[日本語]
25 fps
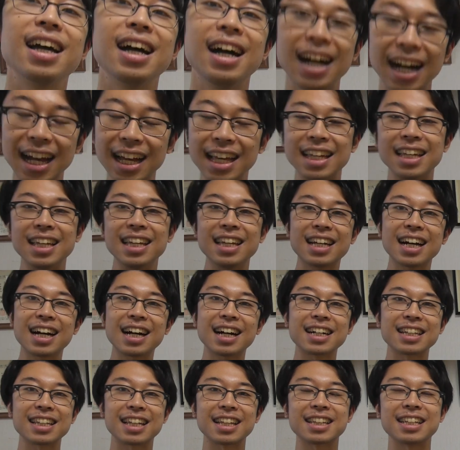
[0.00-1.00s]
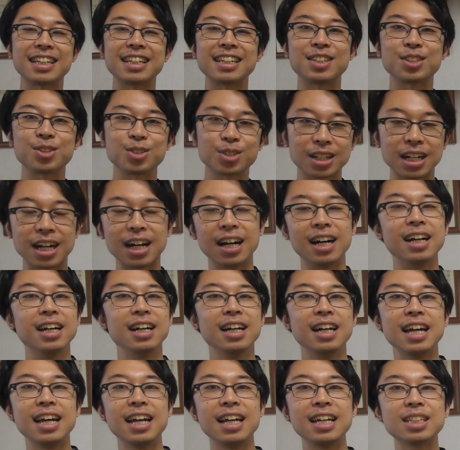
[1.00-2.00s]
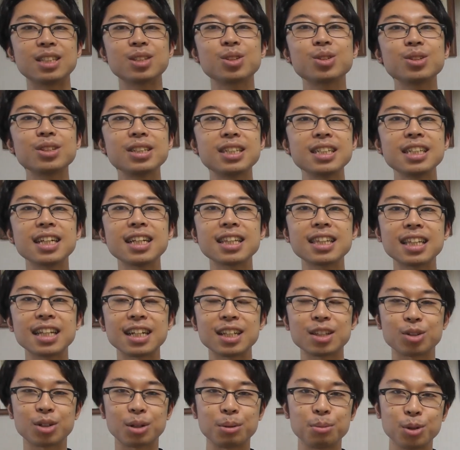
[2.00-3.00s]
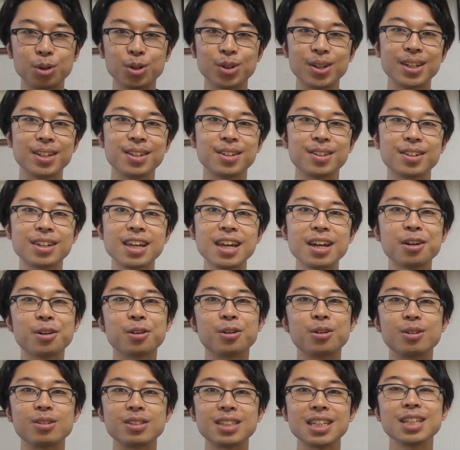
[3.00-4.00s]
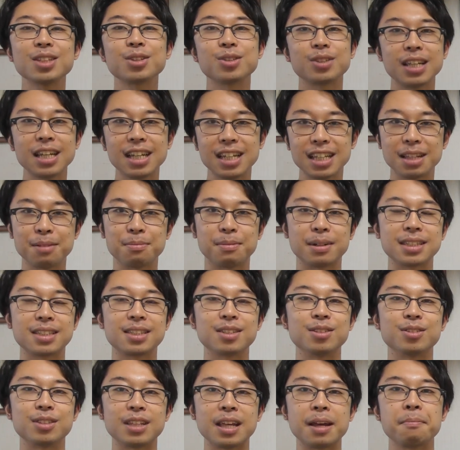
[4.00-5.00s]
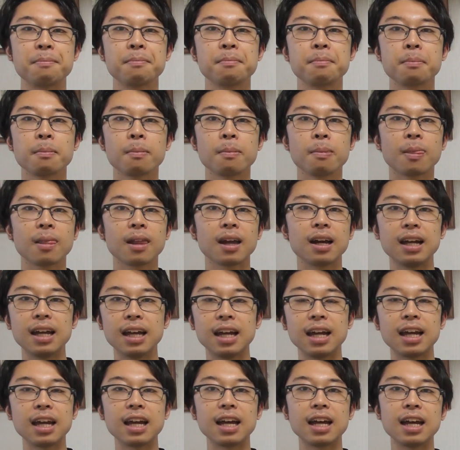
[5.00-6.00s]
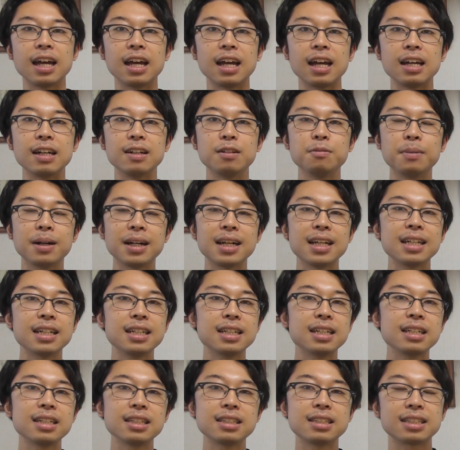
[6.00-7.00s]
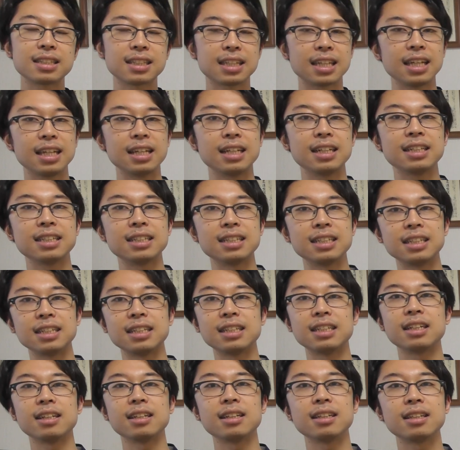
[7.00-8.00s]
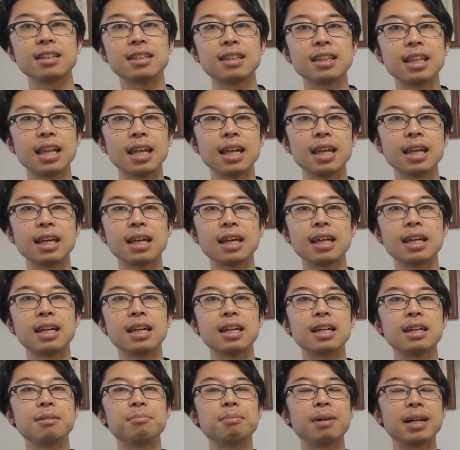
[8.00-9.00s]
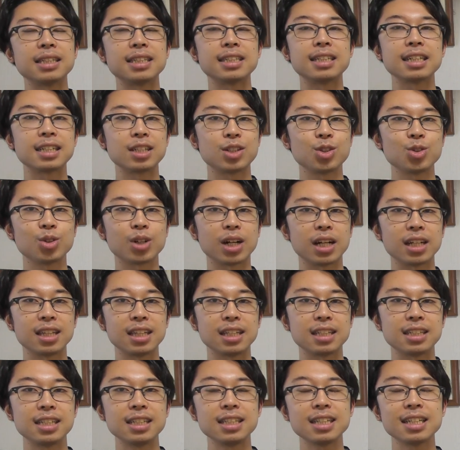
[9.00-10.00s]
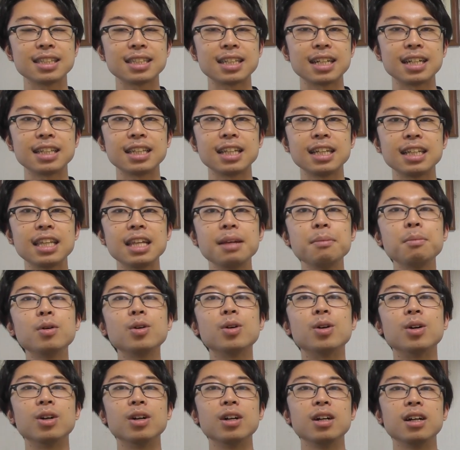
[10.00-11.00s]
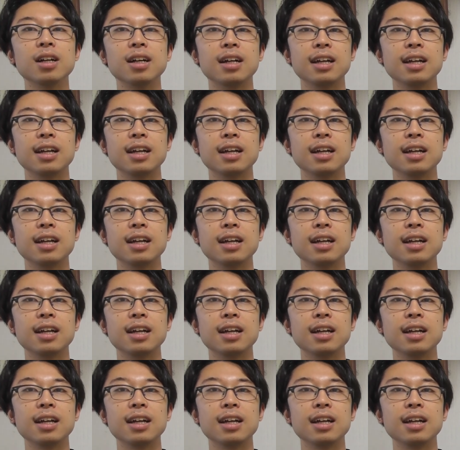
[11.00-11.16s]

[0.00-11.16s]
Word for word: はい、いかがだったでしょうか。食事だったりとかボウリング結構ちゃんとできてますよね。生まれつきで、知的障害って診断されていても、